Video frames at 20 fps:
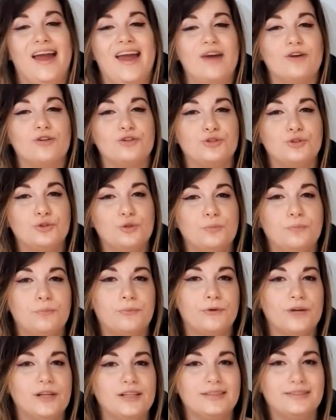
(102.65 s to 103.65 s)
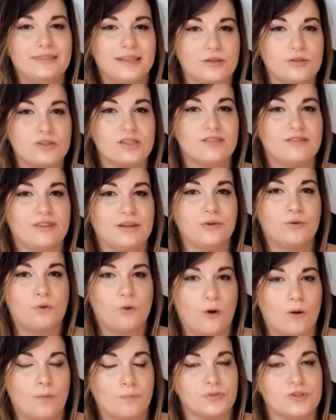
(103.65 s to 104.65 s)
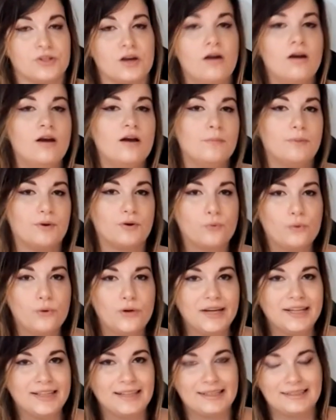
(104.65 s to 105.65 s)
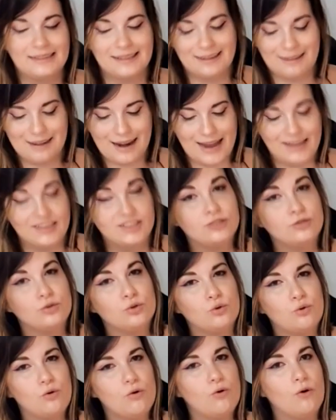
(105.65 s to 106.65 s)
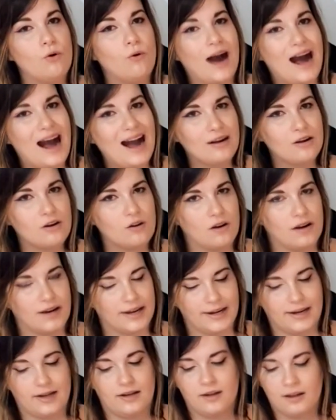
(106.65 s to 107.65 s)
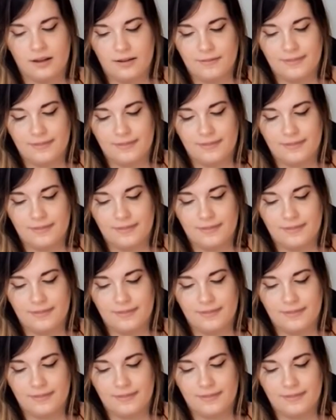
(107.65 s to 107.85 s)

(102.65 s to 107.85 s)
Eu juro por Deus que veio copos. Procura na internet, no Google agora.